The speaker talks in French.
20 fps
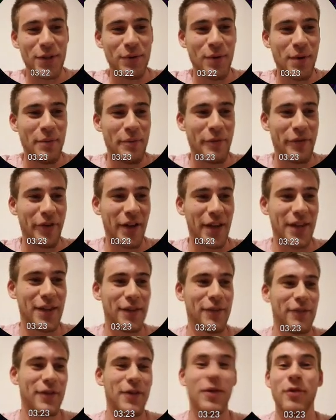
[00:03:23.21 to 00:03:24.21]
étoiles me ferait
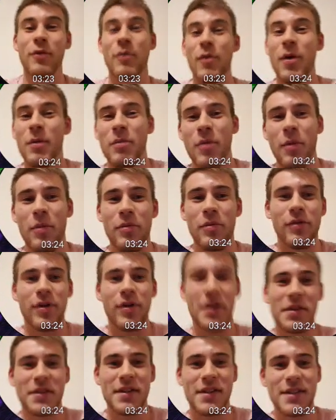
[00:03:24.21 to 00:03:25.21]
kiffer au moins pour
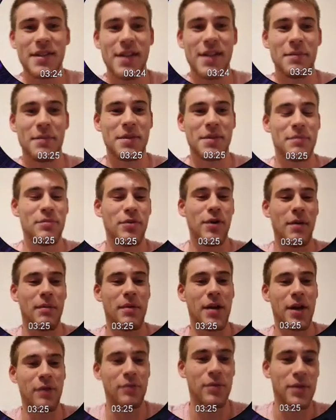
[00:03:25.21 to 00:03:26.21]
pouvoir tester un petit peu la
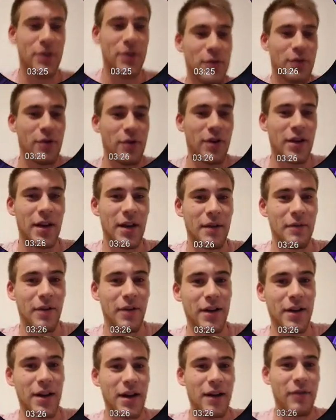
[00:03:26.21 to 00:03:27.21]
Black Widow euh,
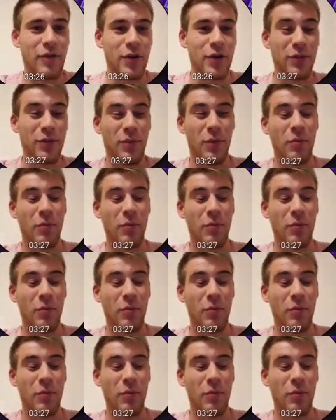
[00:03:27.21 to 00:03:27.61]
clairvoyante.